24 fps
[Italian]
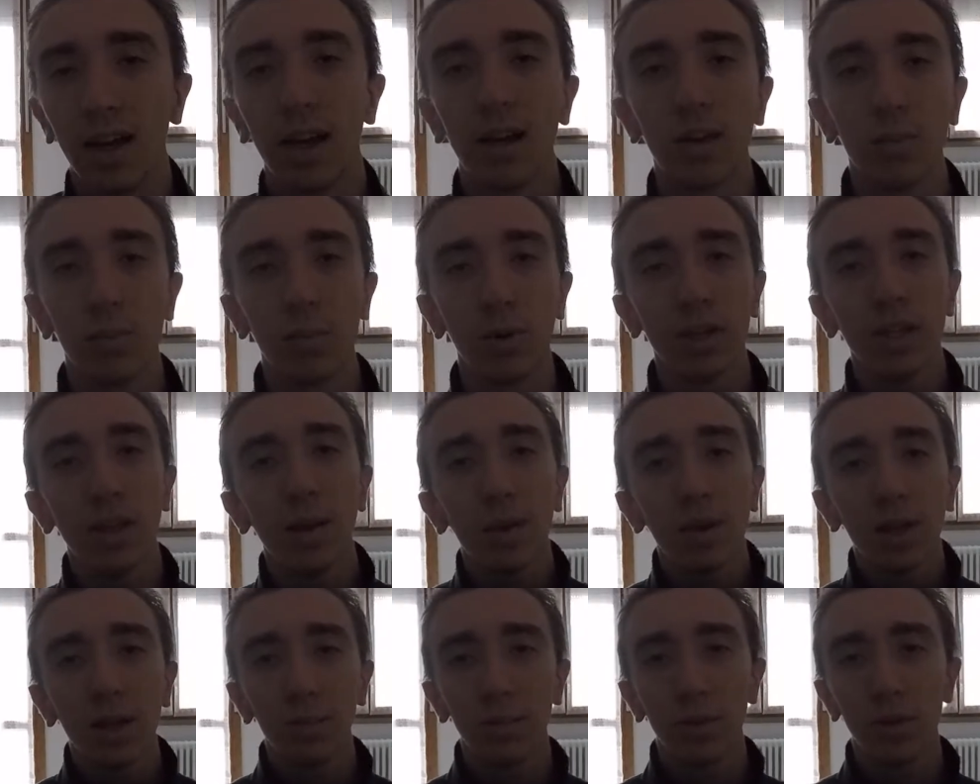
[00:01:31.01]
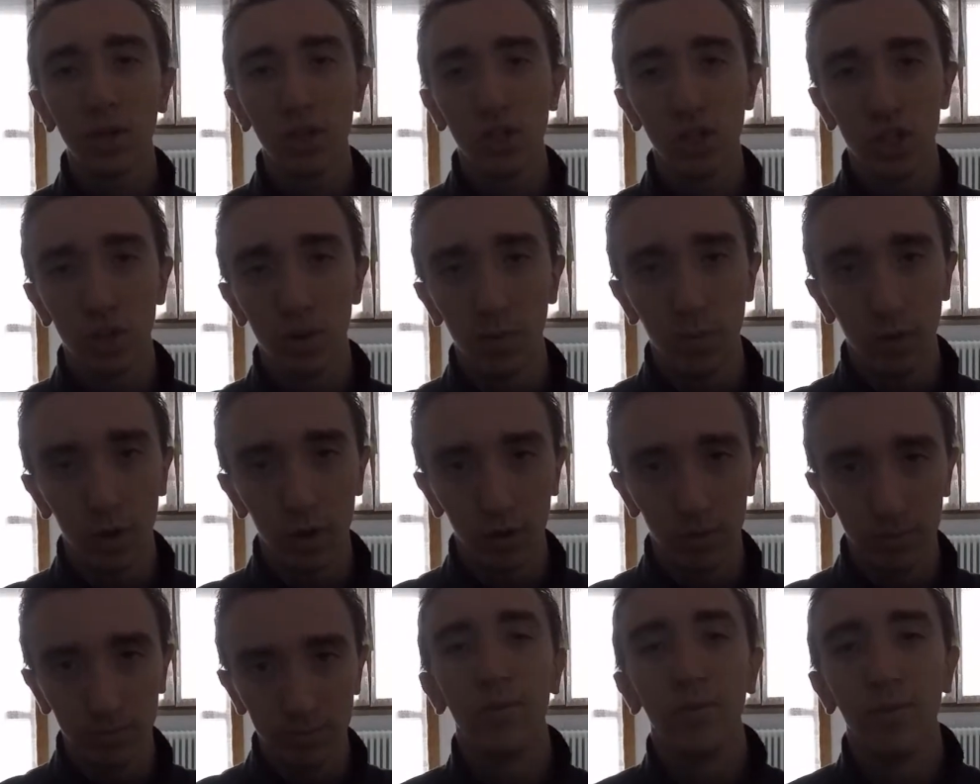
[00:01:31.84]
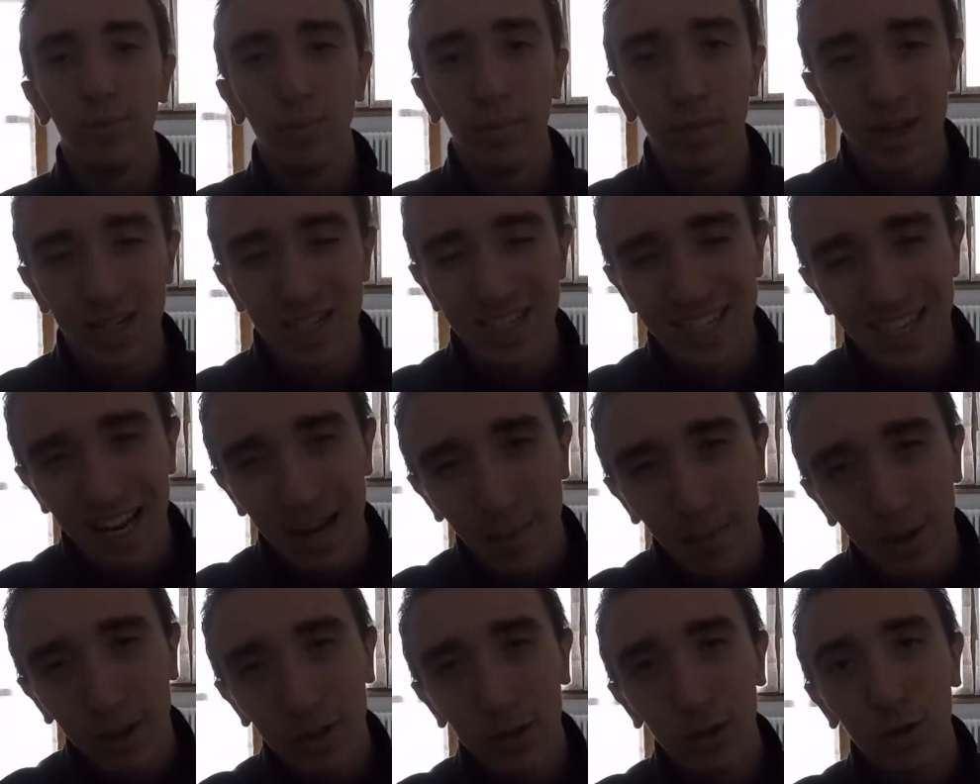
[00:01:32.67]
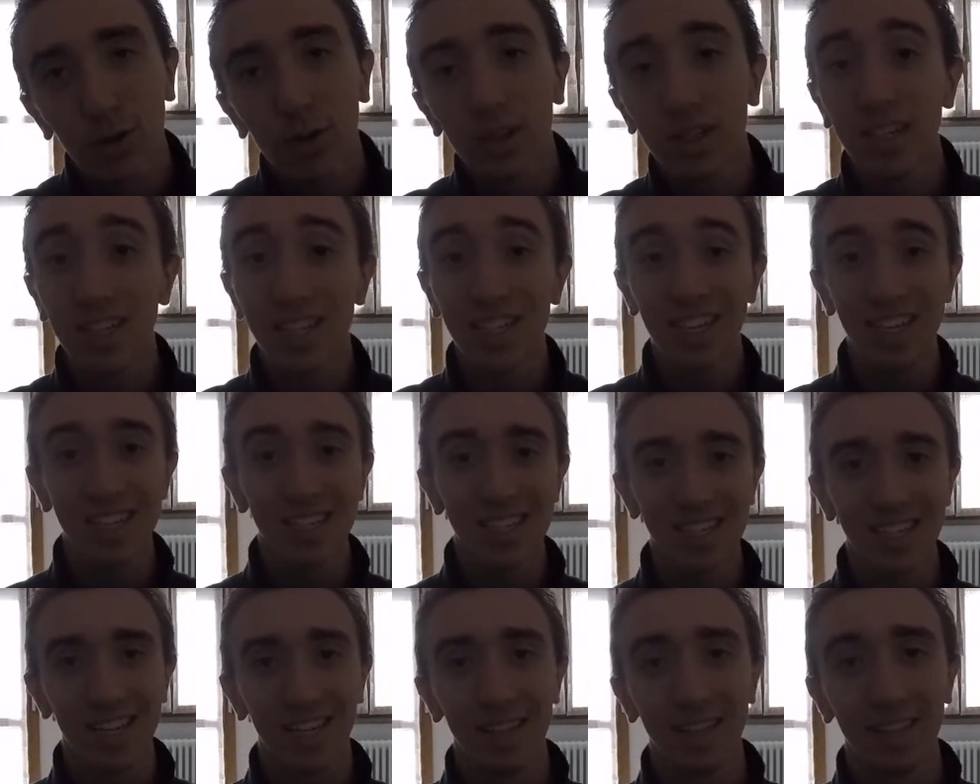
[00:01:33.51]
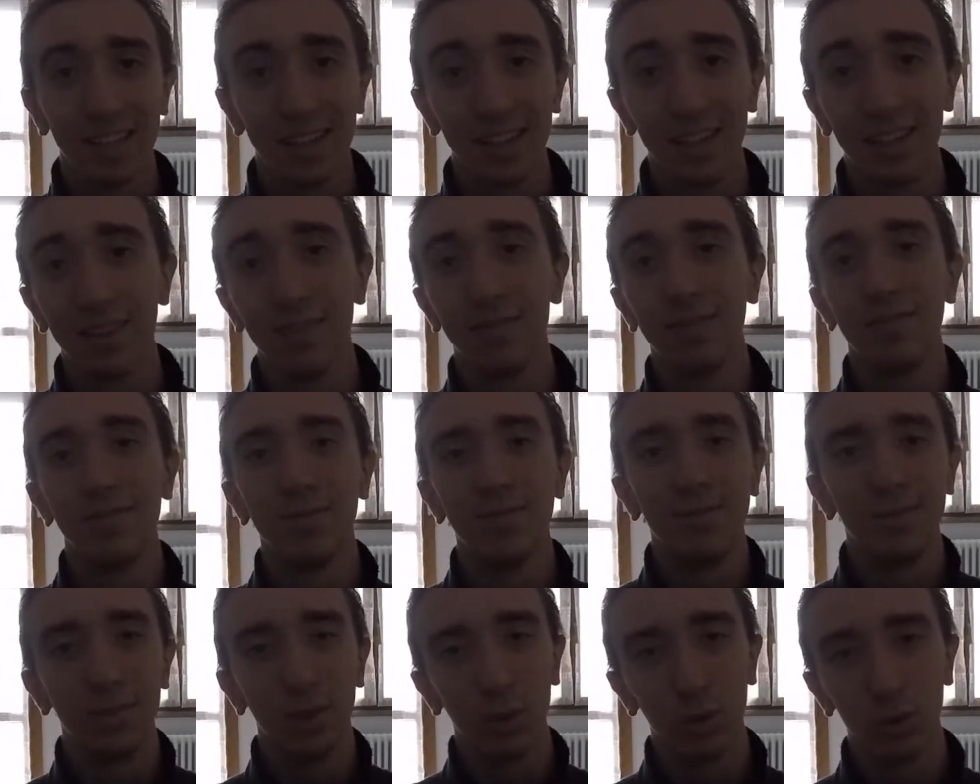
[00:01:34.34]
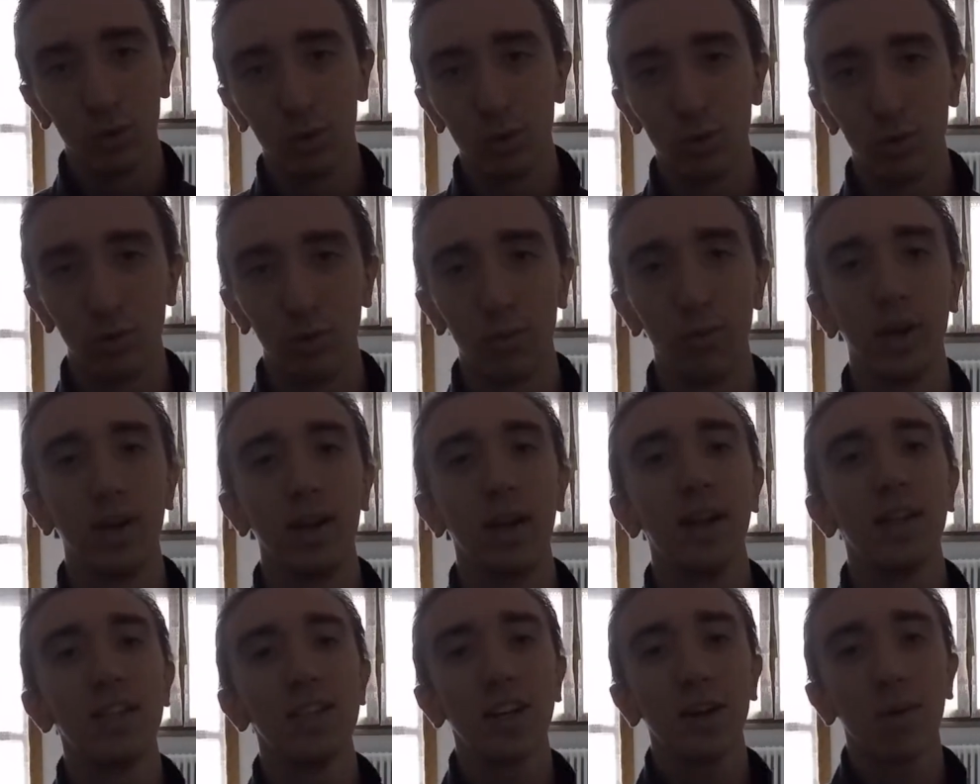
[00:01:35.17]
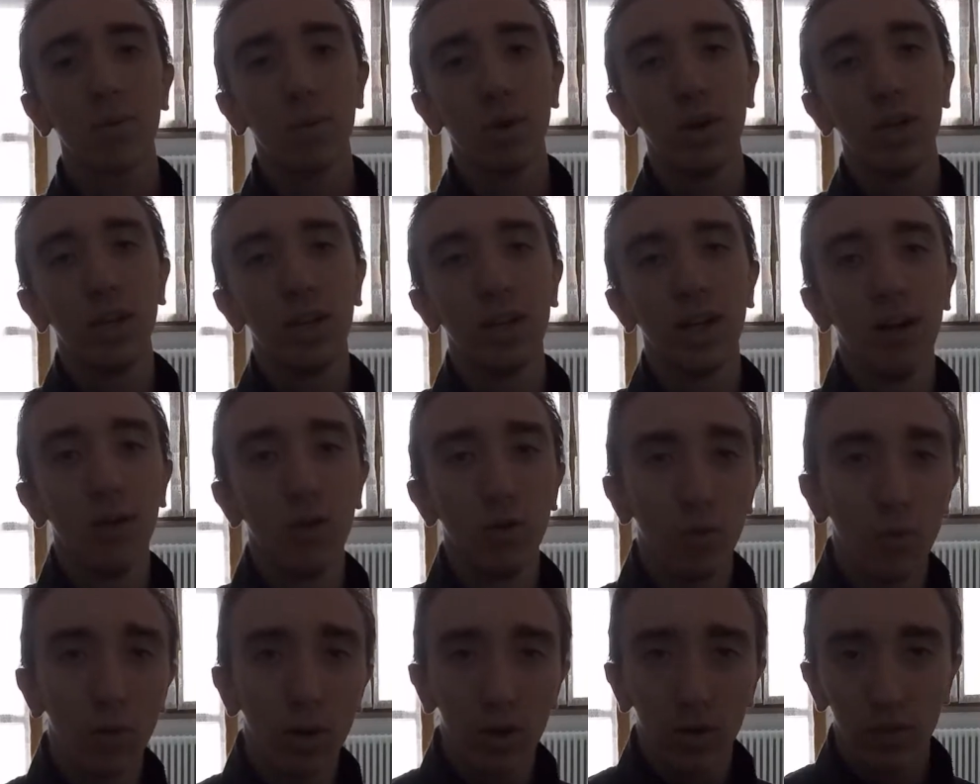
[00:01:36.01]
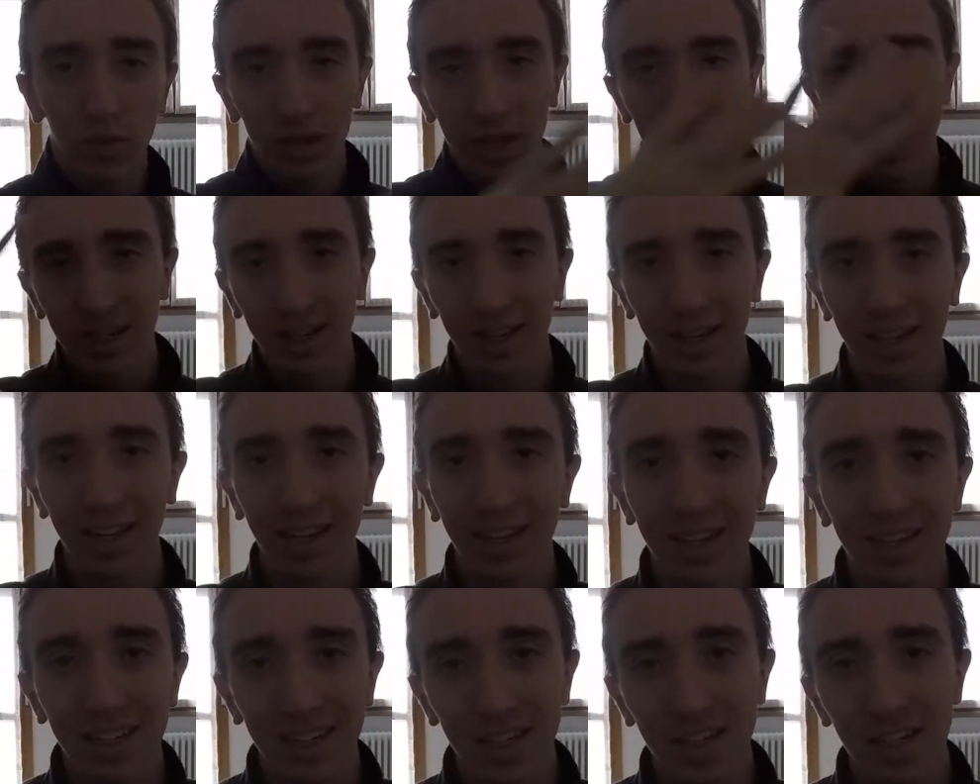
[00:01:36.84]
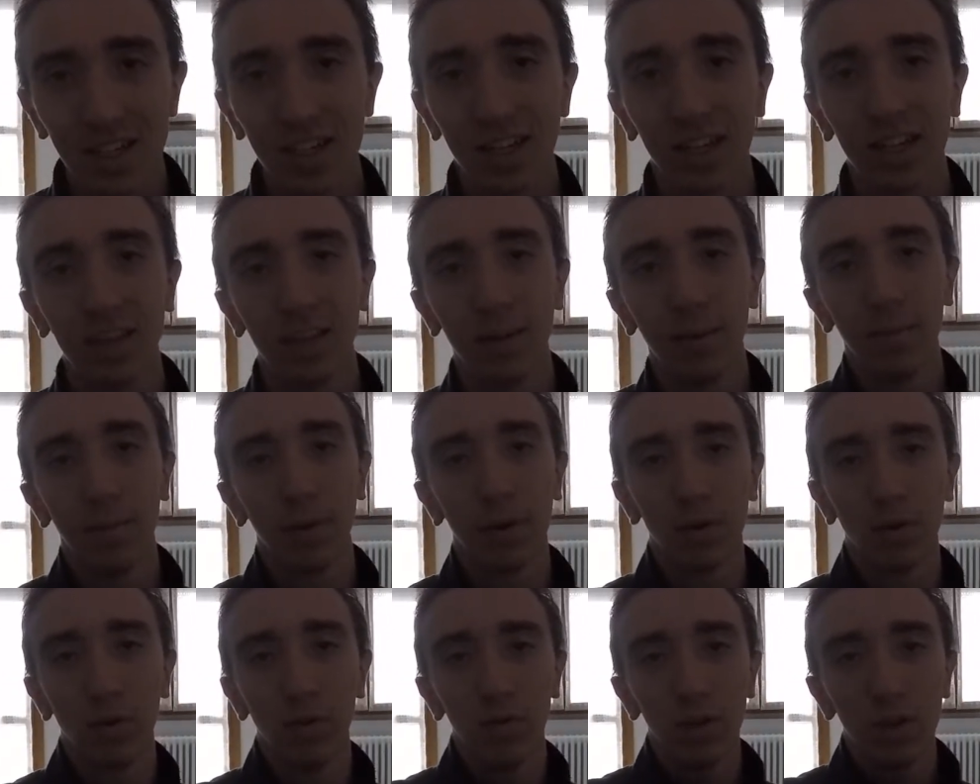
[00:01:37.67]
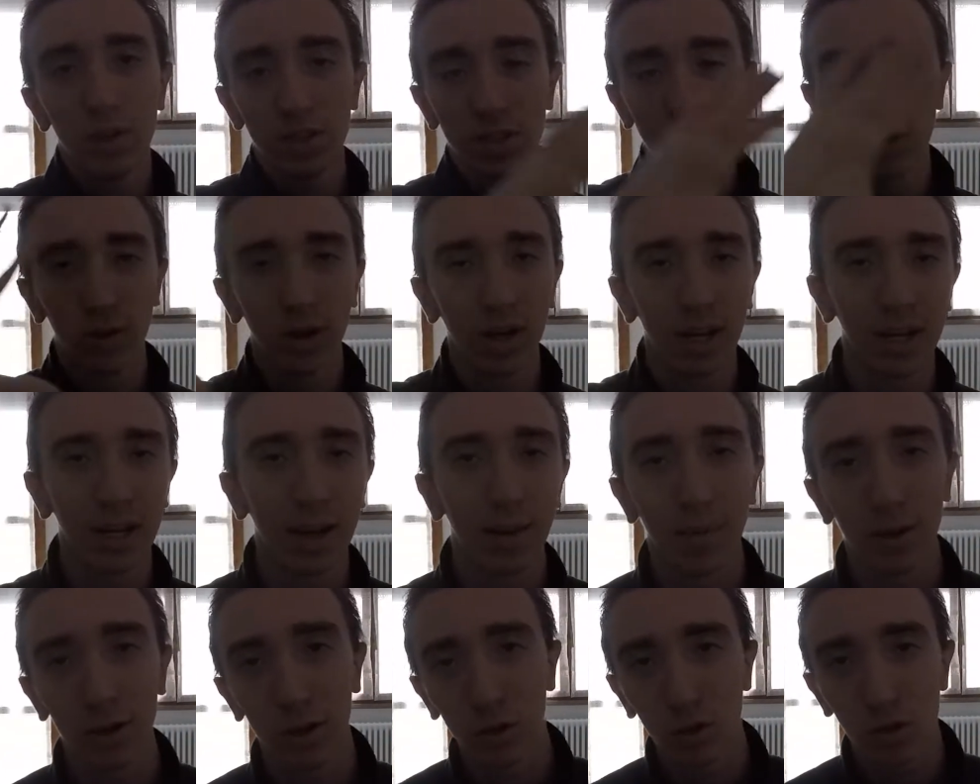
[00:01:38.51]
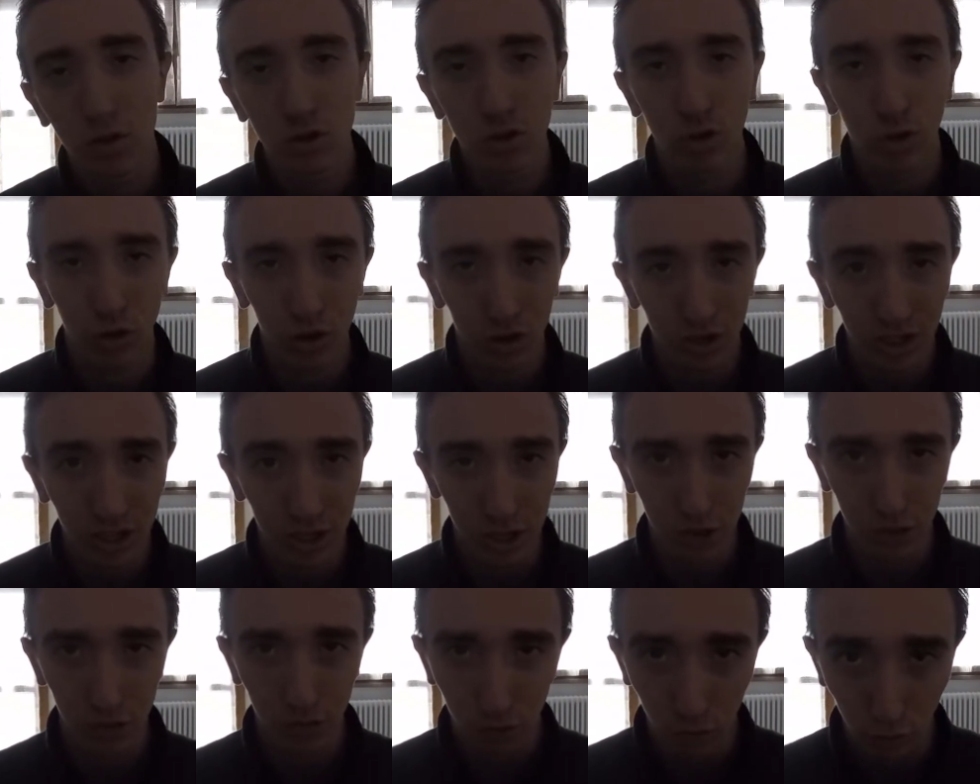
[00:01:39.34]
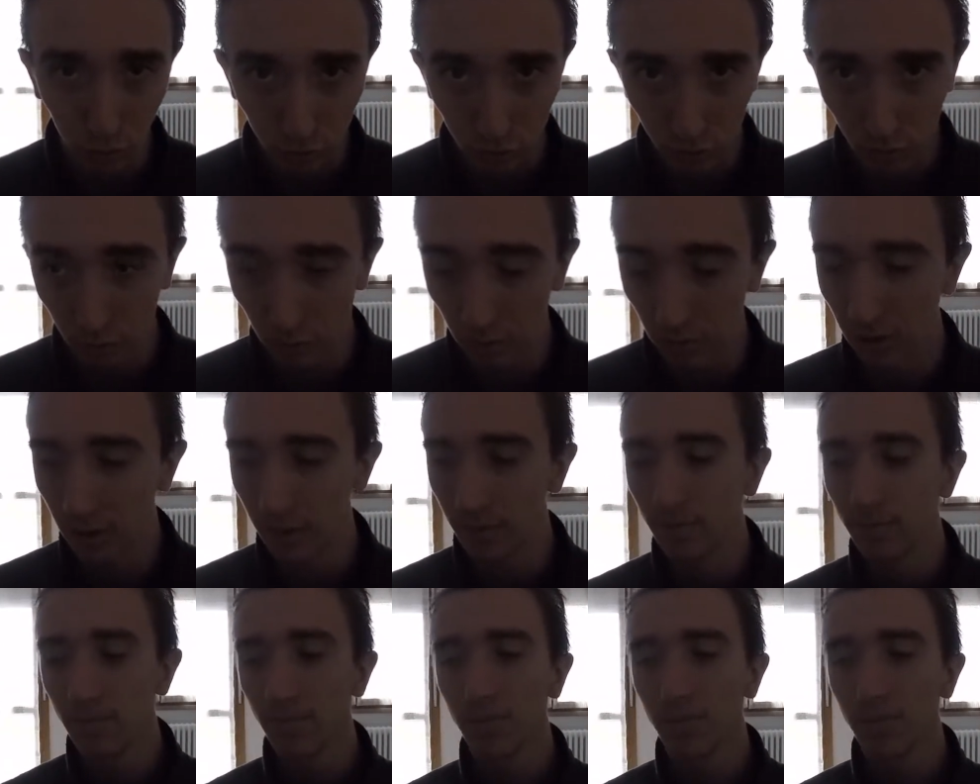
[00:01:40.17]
Allora, partiamo dal principio. Sabato 17 ottobre e già qui dal numero vedete che il 17 per convenzione è chiamato il giorno della sfortuna.